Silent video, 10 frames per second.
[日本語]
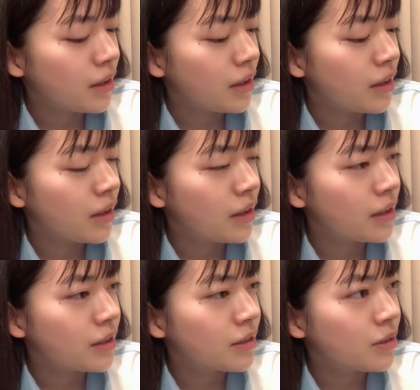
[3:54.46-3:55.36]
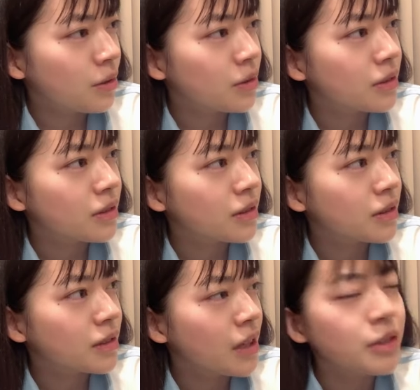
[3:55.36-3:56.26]
えー、っと
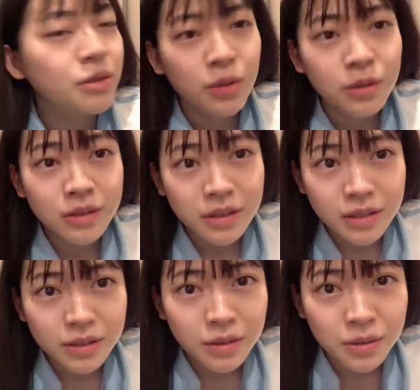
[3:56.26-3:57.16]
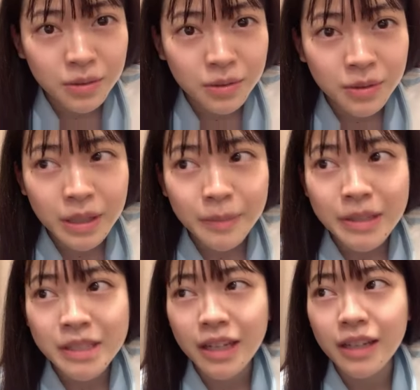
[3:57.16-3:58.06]
ハルコン終わりま
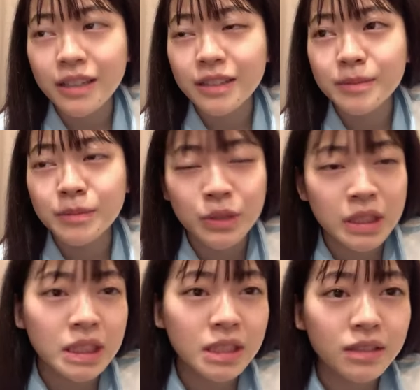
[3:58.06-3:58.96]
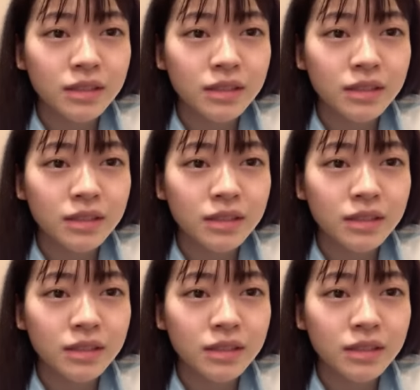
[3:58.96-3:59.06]
した無事